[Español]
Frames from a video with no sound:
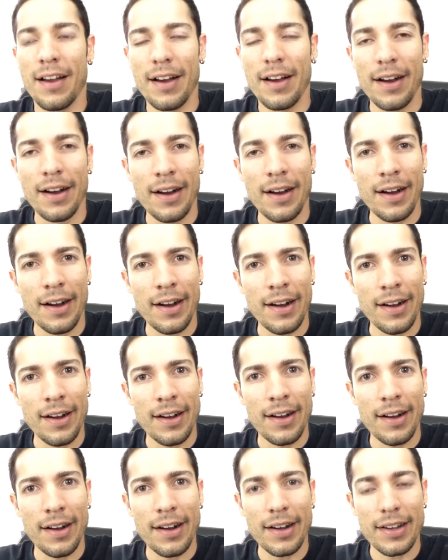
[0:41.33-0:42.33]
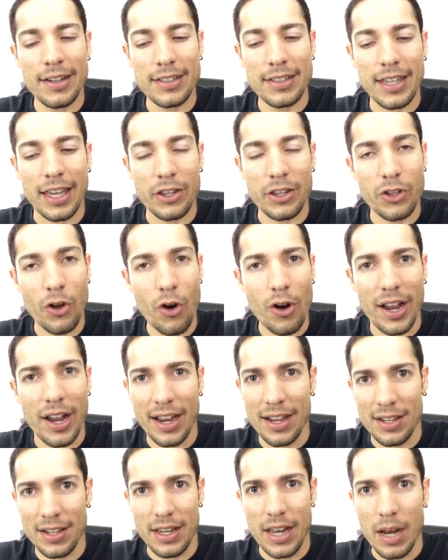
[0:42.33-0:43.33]
Ah, que
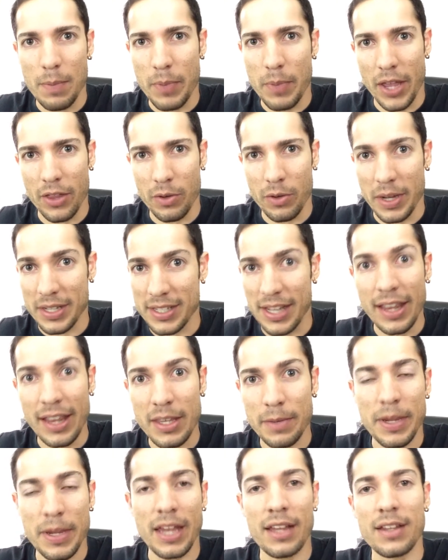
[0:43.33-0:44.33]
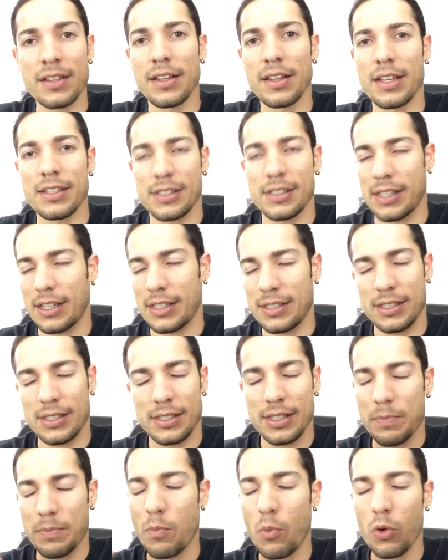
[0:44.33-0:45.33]
toca el piano bastante bien, es,
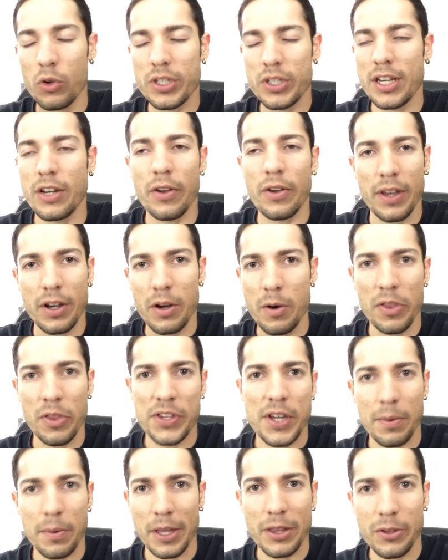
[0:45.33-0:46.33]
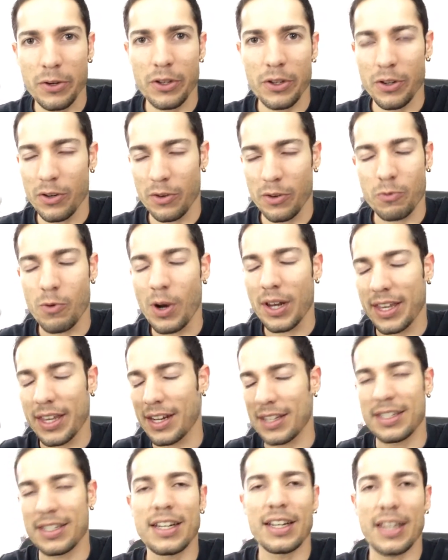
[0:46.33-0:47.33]
eh, músico de conservatorio, lo cual
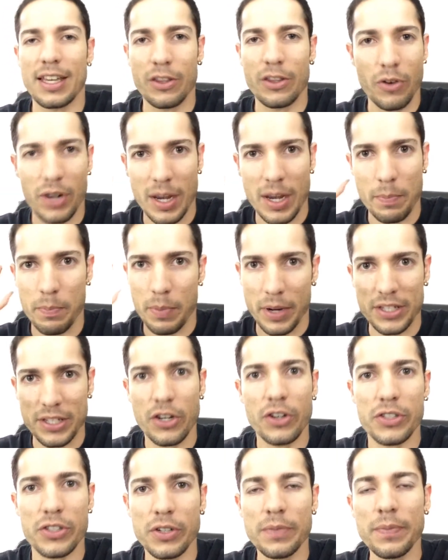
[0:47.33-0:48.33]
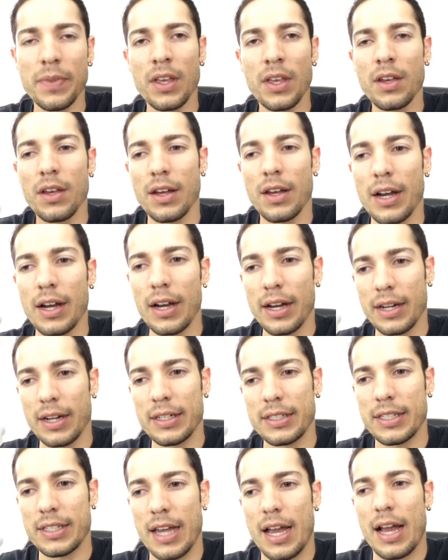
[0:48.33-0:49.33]
quiere decir que toca precioso.
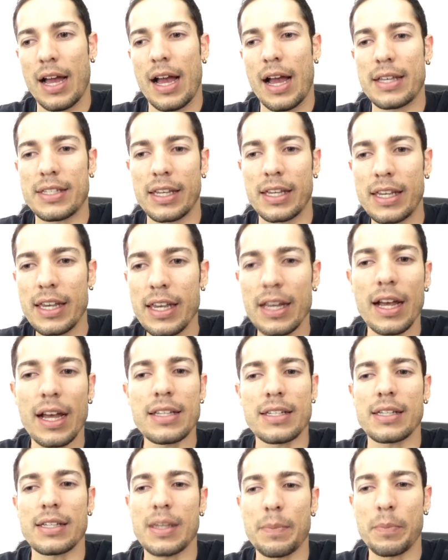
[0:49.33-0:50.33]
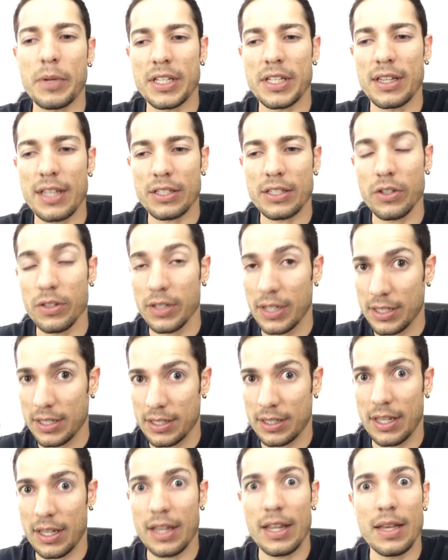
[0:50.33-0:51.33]
Ah, ya hace giras, ya hace
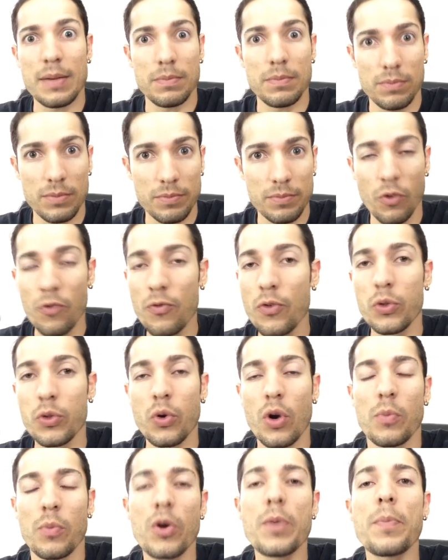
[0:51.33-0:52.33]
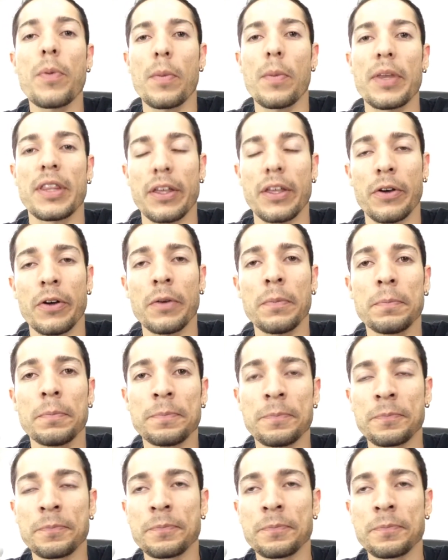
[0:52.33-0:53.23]
presentaciones, tiene un futuro muy prometedor.